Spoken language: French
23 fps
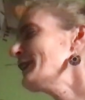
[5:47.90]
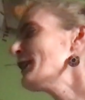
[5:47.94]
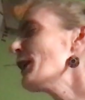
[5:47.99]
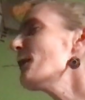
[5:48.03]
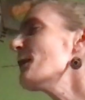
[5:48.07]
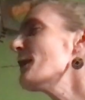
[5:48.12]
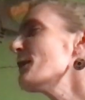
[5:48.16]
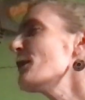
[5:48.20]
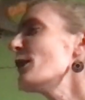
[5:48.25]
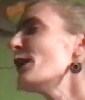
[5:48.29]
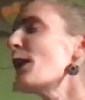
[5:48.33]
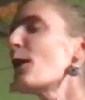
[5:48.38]
non, mais
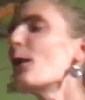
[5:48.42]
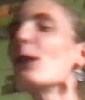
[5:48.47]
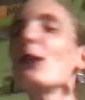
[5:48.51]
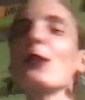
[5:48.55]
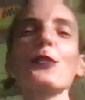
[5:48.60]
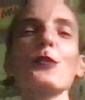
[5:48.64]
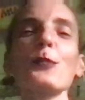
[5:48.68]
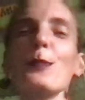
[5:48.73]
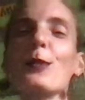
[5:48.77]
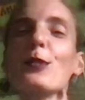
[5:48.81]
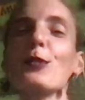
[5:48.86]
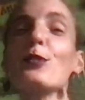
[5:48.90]
moi, en,
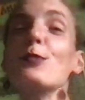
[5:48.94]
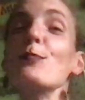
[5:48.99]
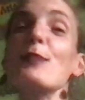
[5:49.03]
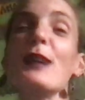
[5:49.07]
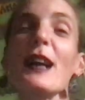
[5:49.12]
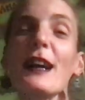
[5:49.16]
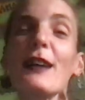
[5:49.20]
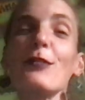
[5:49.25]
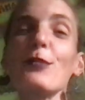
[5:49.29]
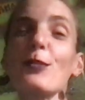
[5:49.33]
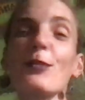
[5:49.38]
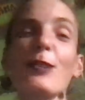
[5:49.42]
ce moment, tous mes
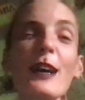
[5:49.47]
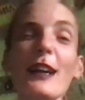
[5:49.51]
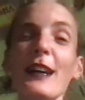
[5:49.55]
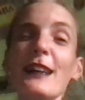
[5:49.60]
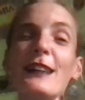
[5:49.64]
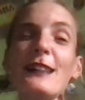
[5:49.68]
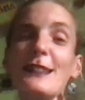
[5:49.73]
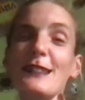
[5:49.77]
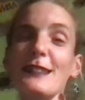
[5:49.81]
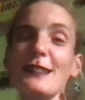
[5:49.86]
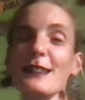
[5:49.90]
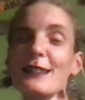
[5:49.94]
rêves se
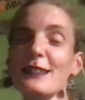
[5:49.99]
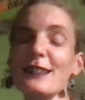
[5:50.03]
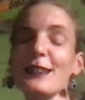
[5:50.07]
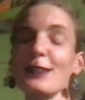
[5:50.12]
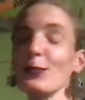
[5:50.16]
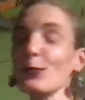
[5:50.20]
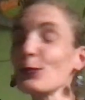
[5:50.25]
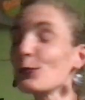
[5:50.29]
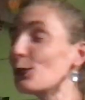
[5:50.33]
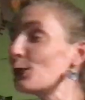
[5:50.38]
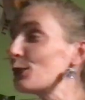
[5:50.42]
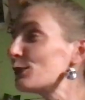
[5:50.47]
réalisent. C'est un
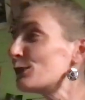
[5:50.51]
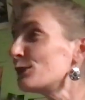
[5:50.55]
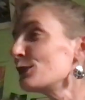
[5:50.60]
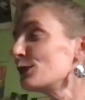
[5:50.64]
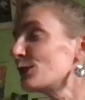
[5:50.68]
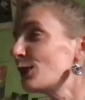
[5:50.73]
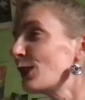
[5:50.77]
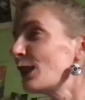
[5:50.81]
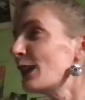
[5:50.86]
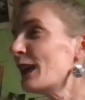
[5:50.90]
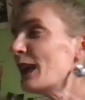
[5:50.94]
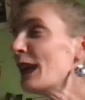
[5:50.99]
truc de fou,
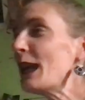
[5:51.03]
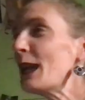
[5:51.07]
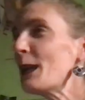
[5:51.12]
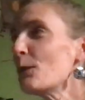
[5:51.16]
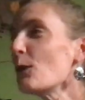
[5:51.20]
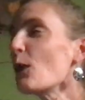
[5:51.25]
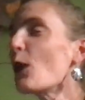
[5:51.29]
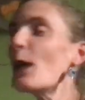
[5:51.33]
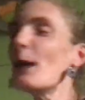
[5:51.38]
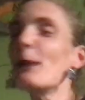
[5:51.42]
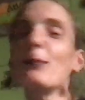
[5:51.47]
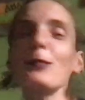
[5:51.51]
quoi.
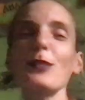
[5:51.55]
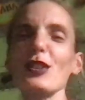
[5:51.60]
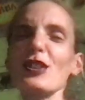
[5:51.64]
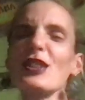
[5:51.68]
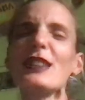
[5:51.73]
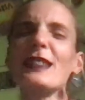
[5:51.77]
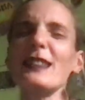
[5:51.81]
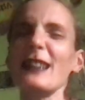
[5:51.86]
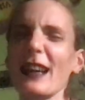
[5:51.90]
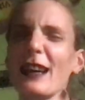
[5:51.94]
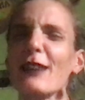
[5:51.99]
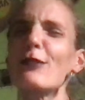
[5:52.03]
Bon, en même temps, j'ai
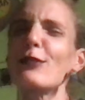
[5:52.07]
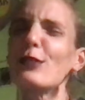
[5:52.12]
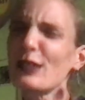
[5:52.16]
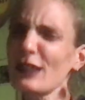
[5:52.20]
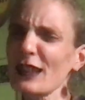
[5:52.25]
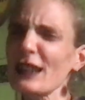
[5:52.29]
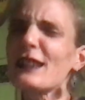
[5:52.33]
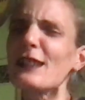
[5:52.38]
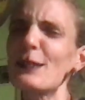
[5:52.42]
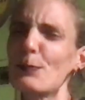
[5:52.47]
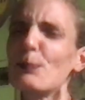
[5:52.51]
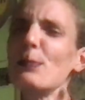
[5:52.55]
des rêves
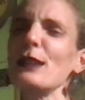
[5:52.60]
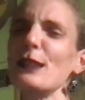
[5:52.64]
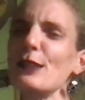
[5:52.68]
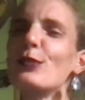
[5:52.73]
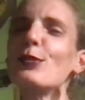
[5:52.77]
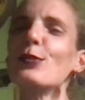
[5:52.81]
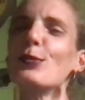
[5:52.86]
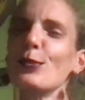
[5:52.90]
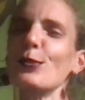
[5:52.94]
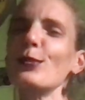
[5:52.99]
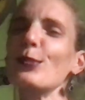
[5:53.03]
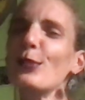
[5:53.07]
très
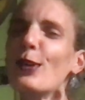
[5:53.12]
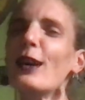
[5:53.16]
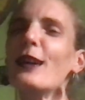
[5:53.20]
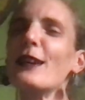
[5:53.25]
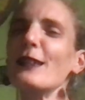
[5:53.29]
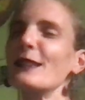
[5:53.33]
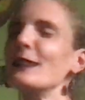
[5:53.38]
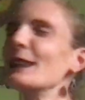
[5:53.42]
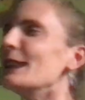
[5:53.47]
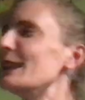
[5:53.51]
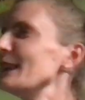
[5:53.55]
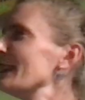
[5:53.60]
spéciaux, quoi.
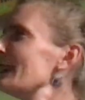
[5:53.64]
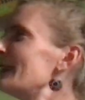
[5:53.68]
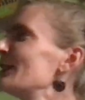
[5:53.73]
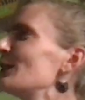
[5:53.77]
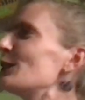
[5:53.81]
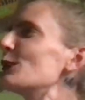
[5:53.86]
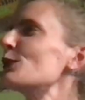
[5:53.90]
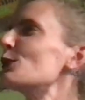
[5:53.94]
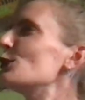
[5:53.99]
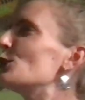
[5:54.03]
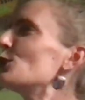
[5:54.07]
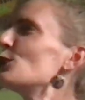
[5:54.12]

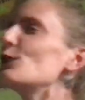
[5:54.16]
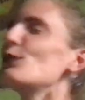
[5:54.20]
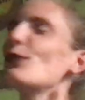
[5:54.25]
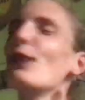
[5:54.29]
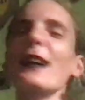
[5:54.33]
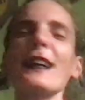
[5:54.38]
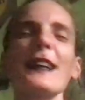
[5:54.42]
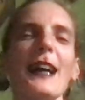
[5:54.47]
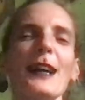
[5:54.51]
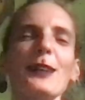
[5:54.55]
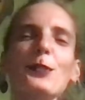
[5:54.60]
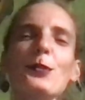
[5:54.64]
Donc, je veux un
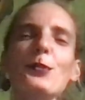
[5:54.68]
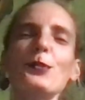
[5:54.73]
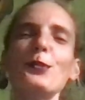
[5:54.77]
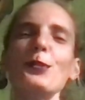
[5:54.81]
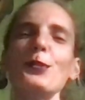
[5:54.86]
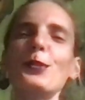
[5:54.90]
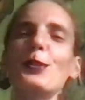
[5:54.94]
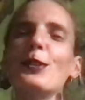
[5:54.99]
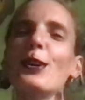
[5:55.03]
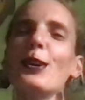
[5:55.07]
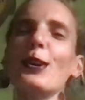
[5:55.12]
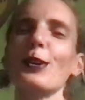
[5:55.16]
garde du
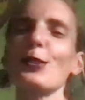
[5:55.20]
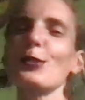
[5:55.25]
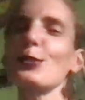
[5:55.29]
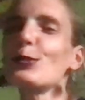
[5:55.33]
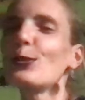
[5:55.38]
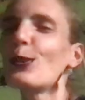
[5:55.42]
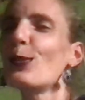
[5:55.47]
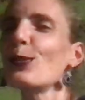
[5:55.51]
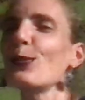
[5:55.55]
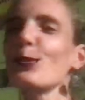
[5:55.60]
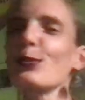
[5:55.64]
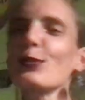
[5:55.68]
corps, je
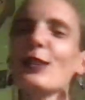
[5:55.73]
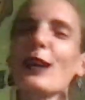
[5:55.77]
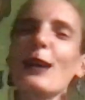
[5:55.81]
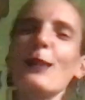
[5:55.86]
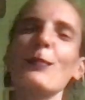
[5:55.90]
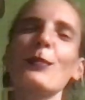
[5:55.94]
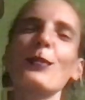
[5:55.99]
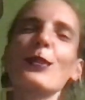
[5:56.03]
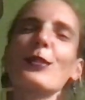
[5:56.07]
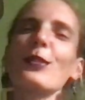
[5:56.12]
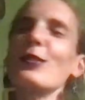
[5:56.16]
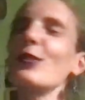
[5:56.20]
rencontre un
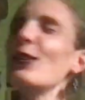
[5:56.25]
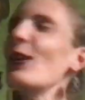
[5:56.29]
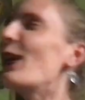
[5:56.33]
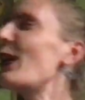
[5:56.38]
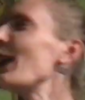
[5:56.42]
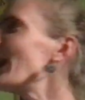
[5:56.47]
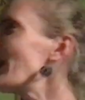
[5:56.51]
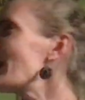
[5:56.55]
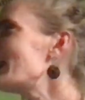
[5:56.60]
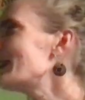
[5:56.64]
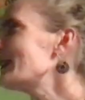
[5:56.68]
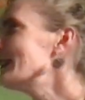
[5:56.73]

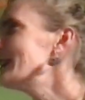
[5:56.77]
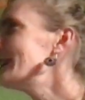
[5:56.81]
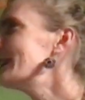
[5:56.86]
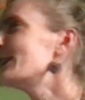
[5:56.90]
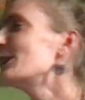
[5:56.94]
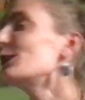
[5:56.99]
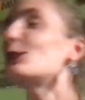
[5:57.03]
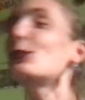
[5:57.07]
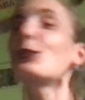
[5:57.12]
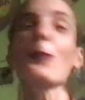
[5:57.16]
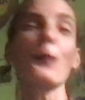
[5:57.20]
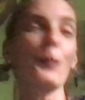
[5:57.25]
boxeur,
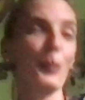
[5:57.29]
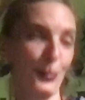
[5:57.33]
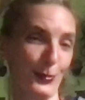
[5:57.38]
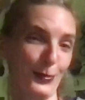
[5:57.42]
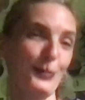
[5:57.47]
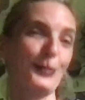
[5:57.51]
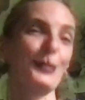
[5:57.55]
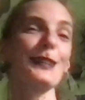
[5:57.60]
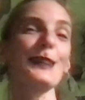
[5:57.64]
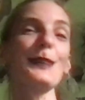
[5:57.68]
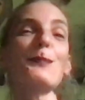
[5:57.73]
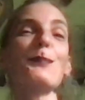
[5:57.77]
champion,
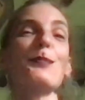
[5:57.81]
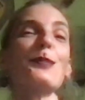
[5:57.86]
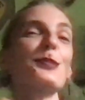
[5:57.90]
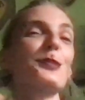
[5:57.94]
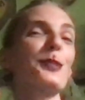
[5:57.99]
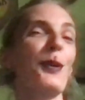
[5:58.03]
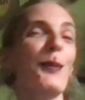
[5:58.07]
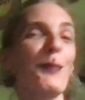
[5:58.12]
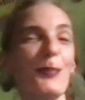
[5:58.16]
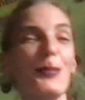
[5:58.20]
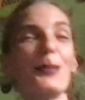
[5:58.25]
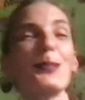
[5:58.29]
triple
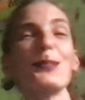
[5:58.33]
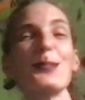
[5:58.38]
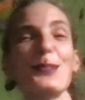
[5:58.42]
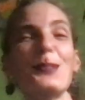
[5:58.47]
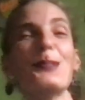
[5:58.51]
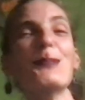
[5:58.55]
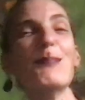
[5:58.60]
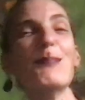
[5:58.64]
champion du